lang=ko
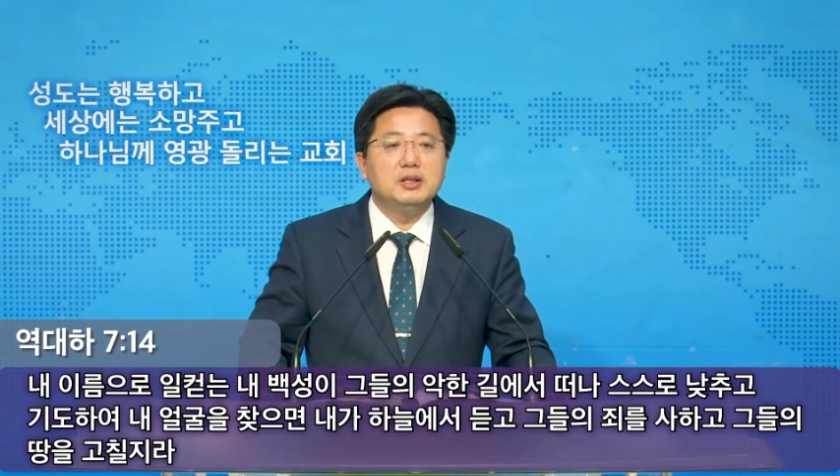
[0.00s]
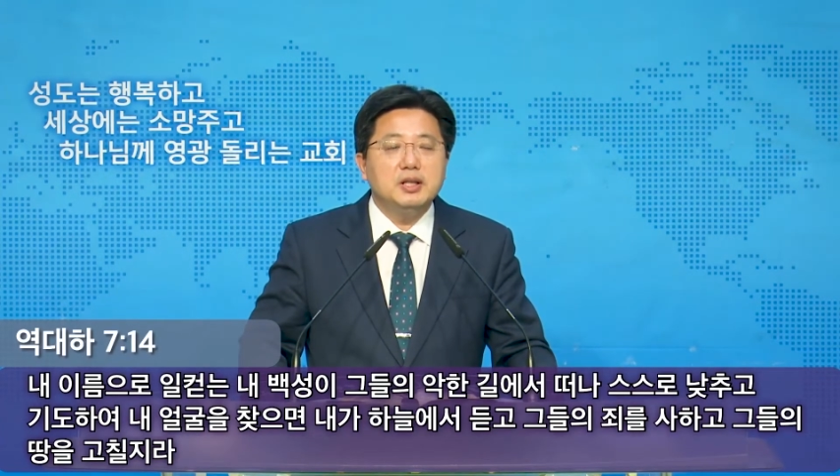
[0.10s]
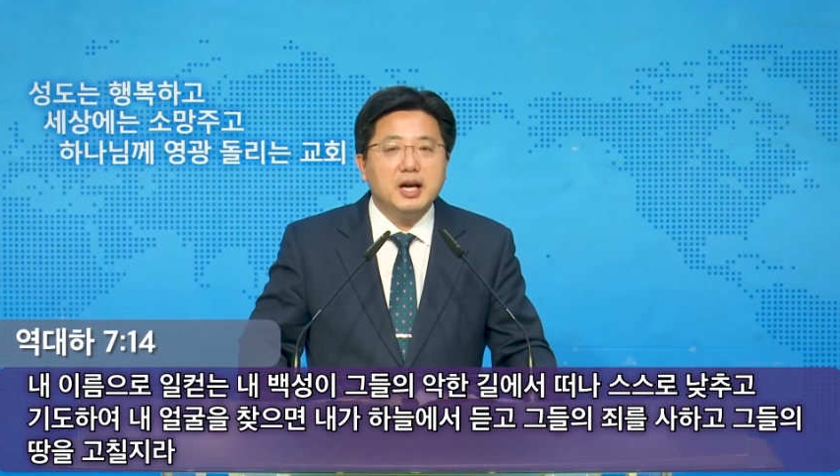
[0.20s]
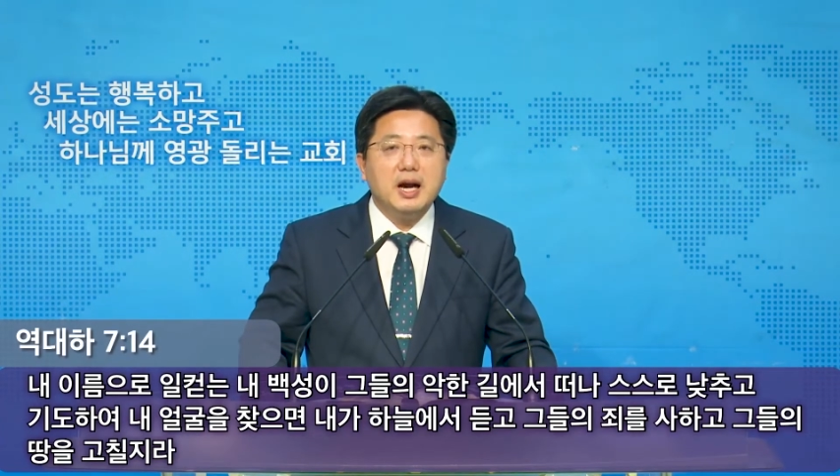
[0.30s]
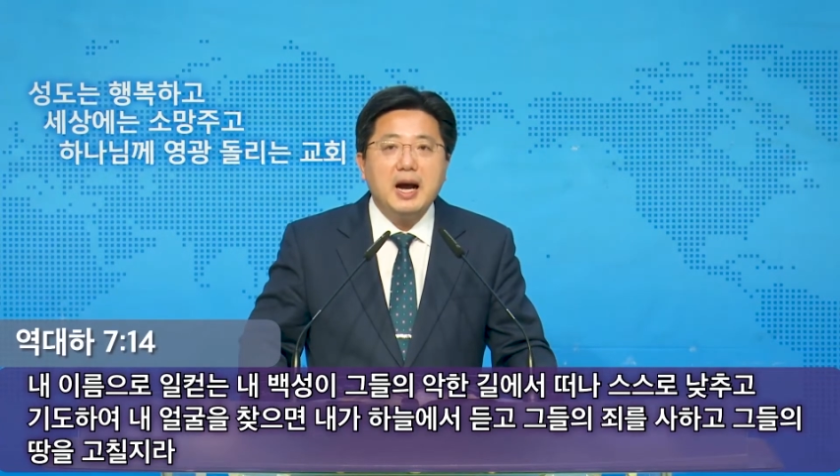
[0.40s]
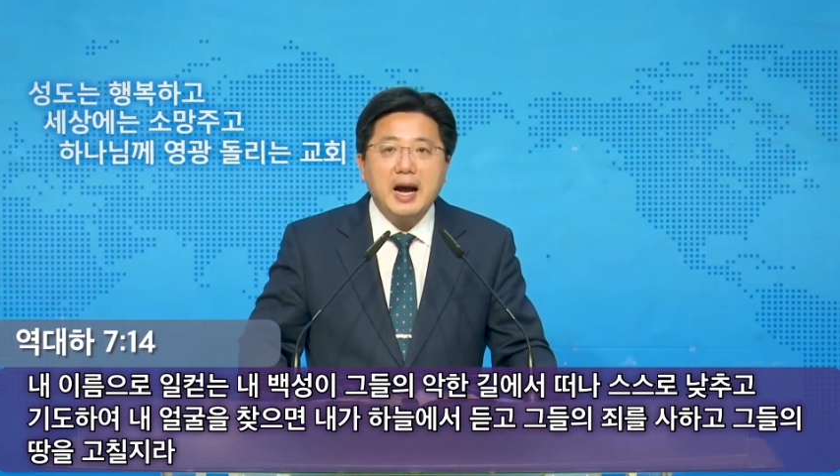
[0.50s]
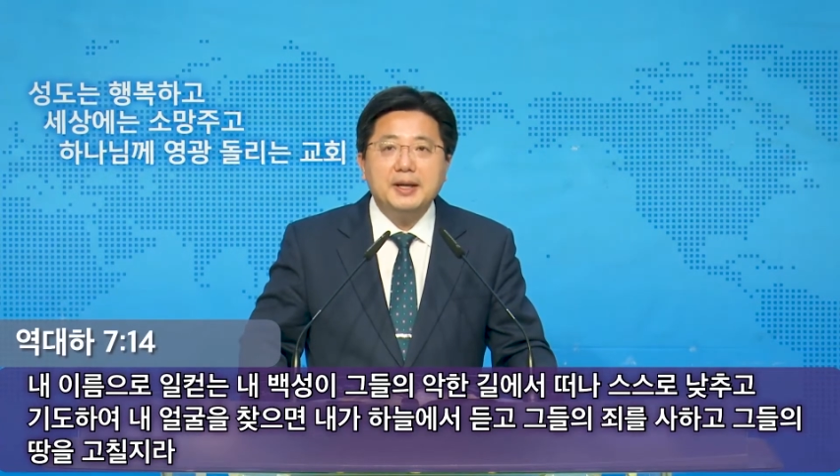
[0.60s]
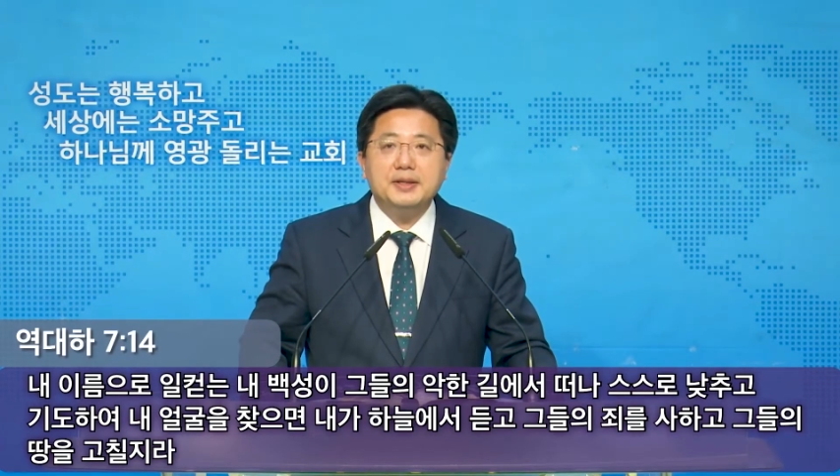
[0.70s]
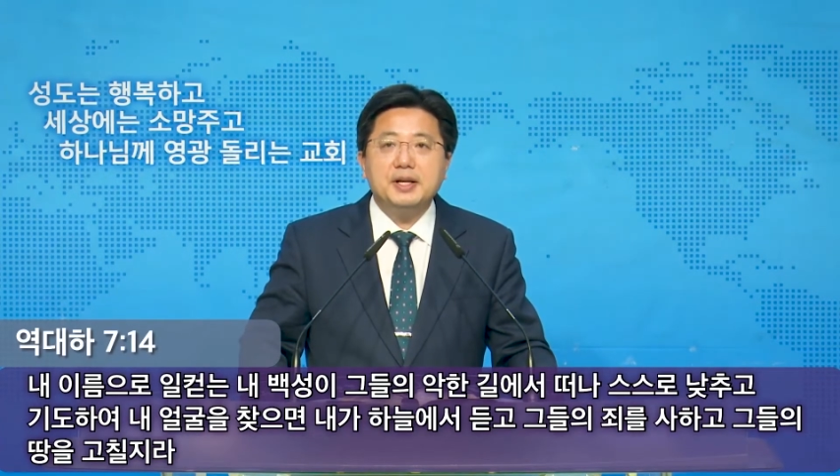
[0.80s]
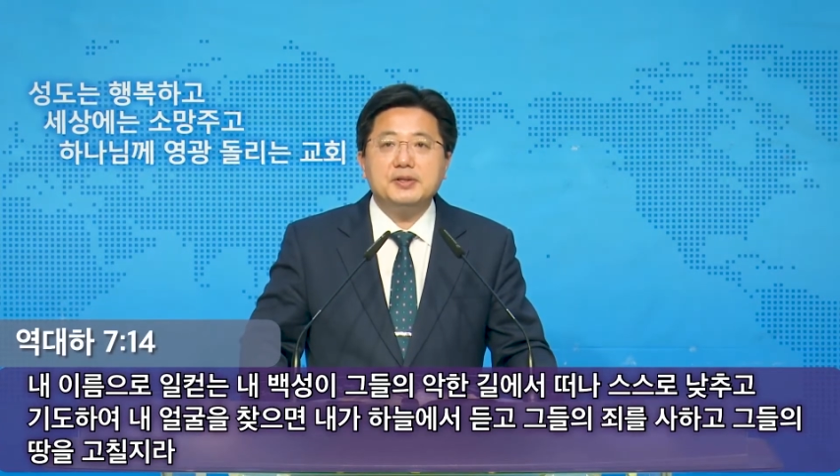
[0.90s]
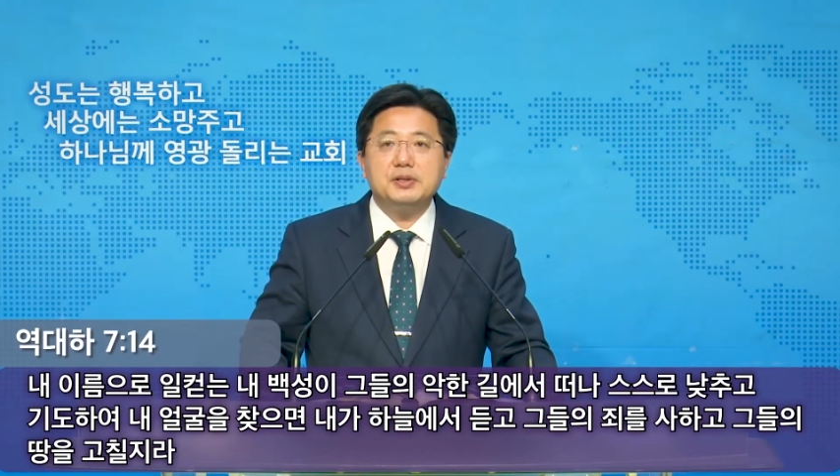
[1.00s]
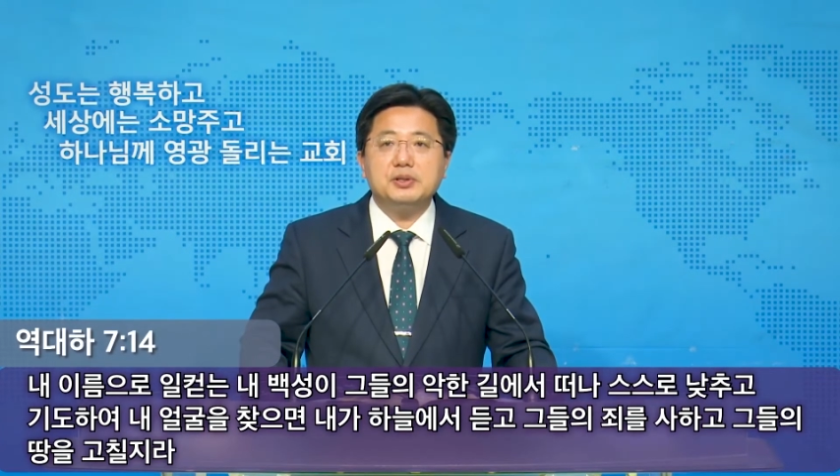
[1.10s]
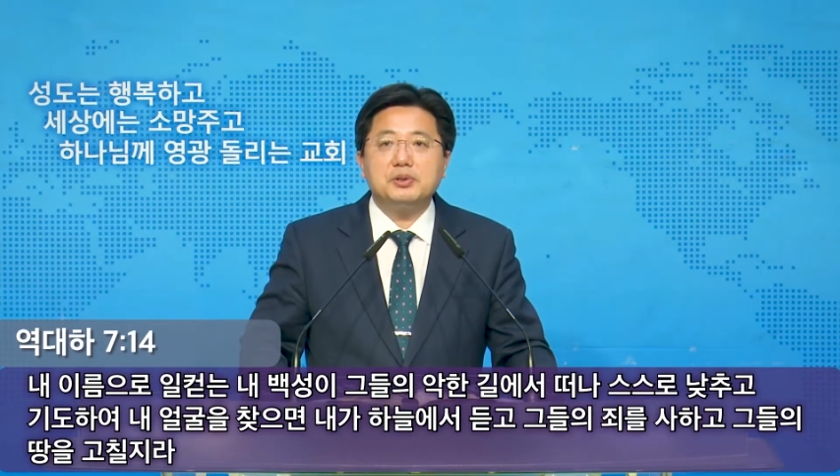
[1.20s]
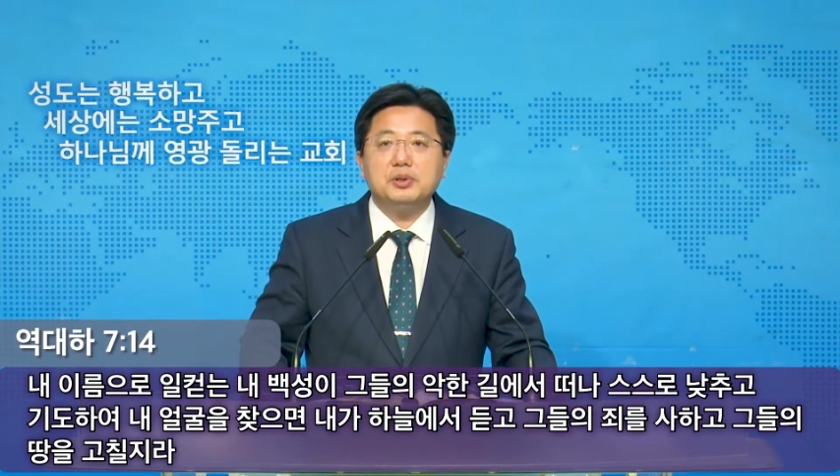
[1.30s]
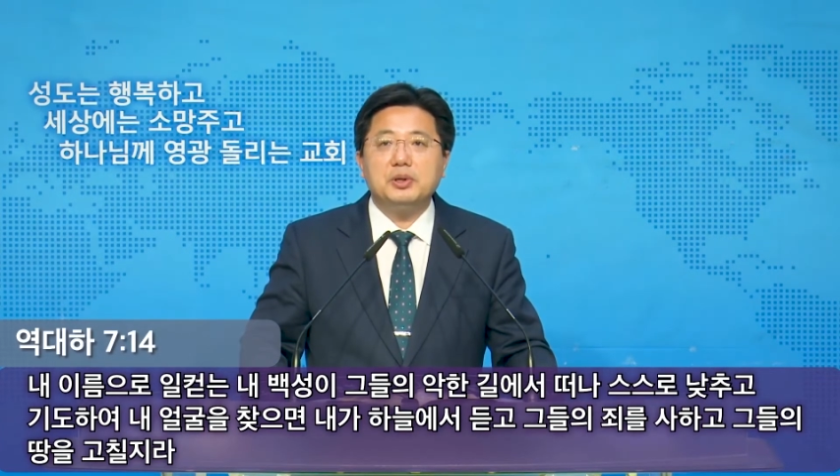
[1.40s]
내가 하늘에서
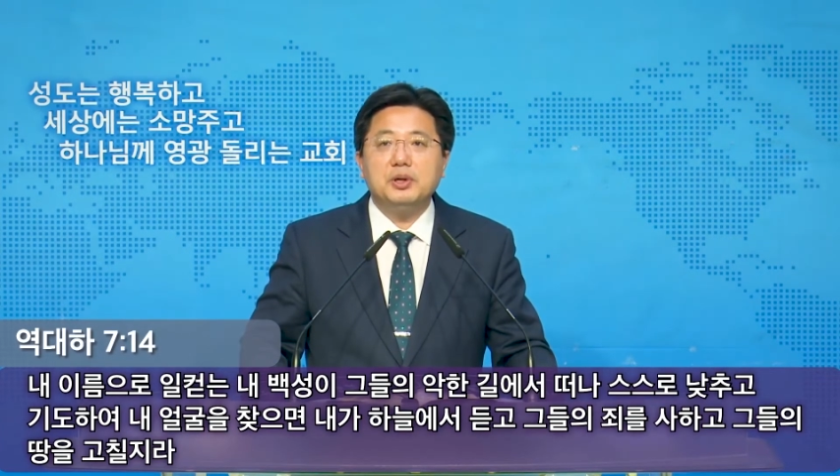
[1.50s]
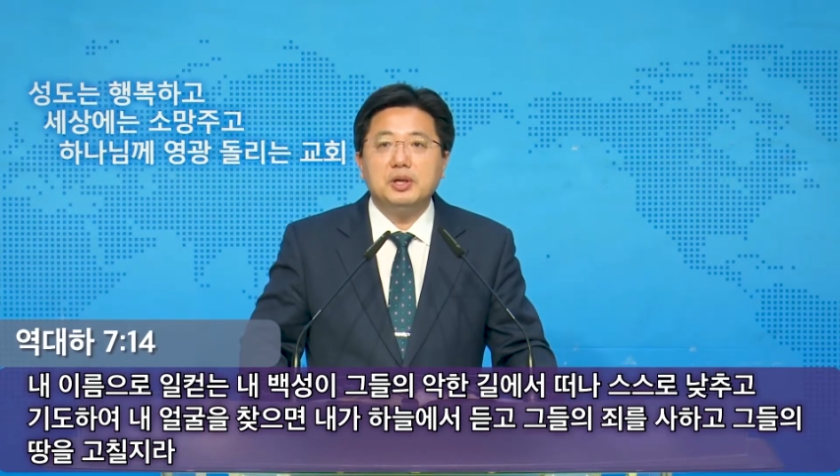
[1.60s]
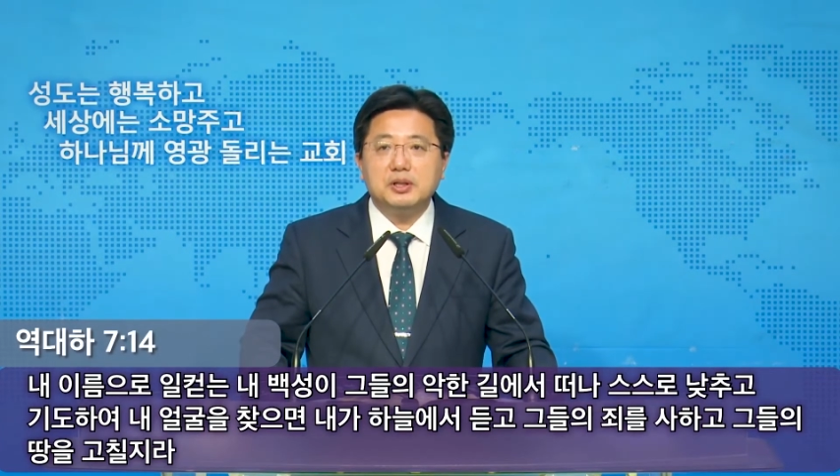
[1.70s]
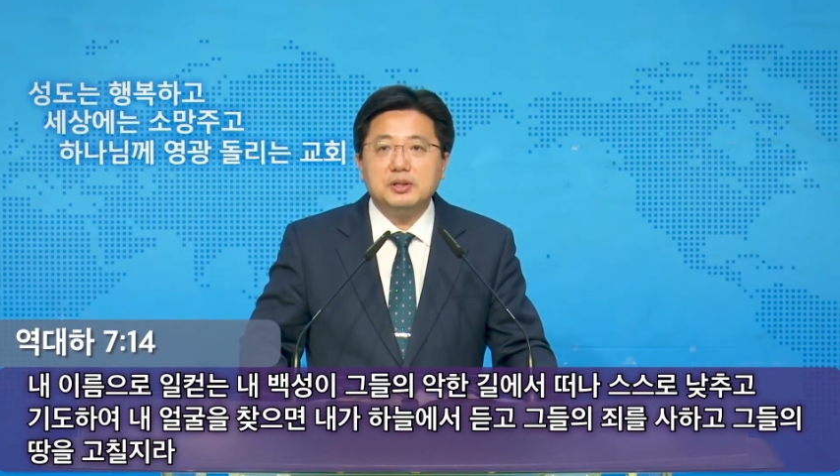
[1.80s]
듣고